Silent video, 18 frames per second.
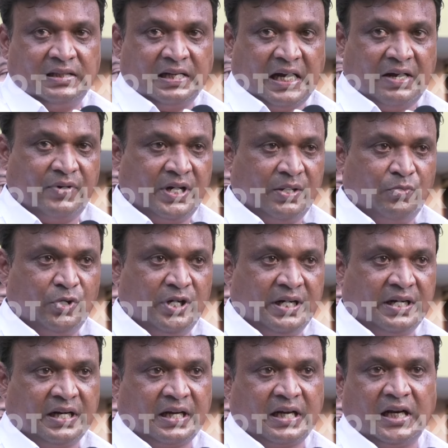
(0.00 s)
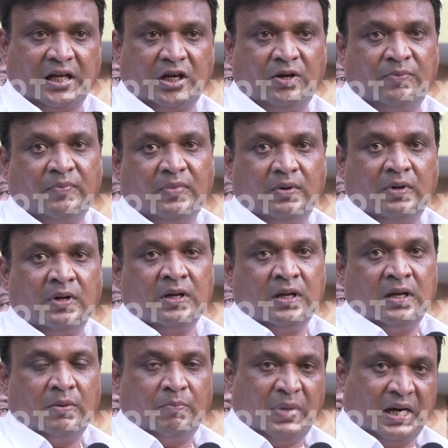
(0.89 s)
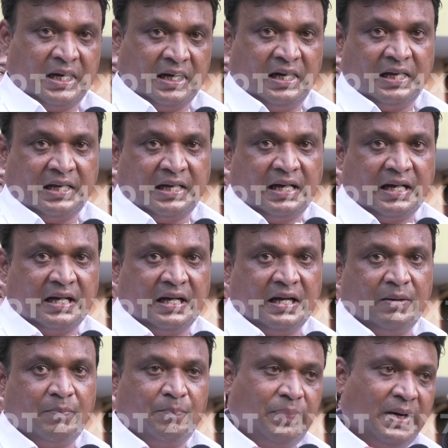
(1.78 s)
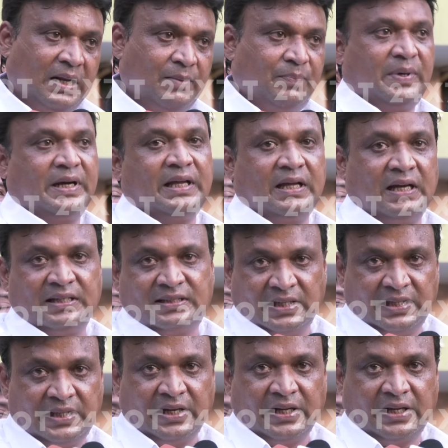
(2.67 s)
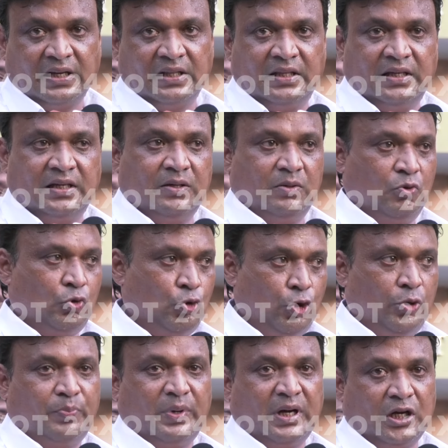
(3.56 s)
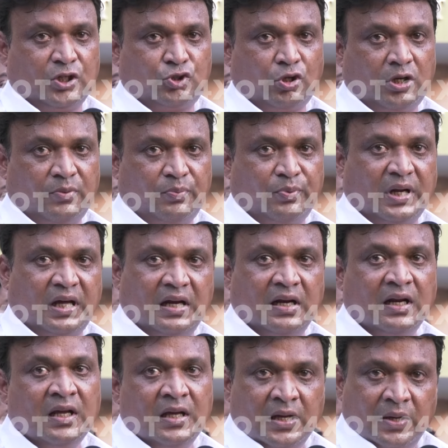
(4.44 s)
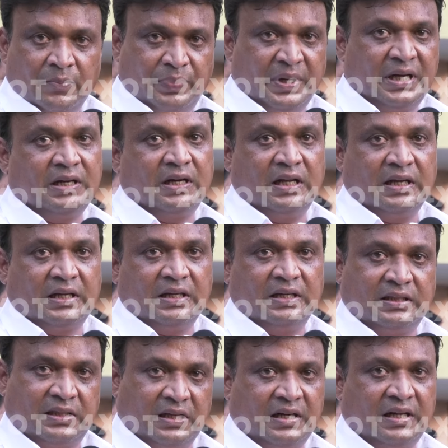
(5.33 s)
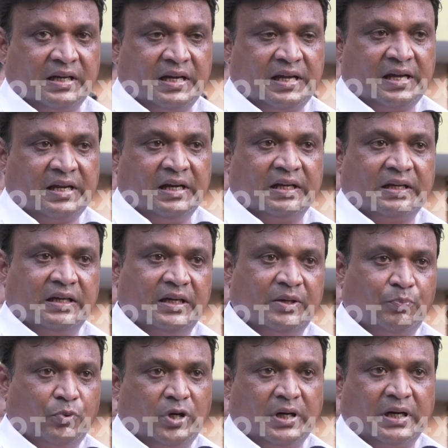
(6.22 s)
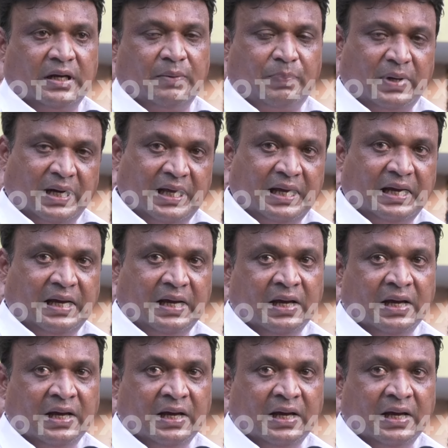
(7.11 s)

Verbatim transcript: திராவிட முன்னேற்ற கழகம் மக்களுக்காக பல பணிகளை செய்திருக்கிறது குறிப்பாக சொல்லப்போனால் பெண்களுக்கு திருநங்கைகளுக்கு போன்ற பல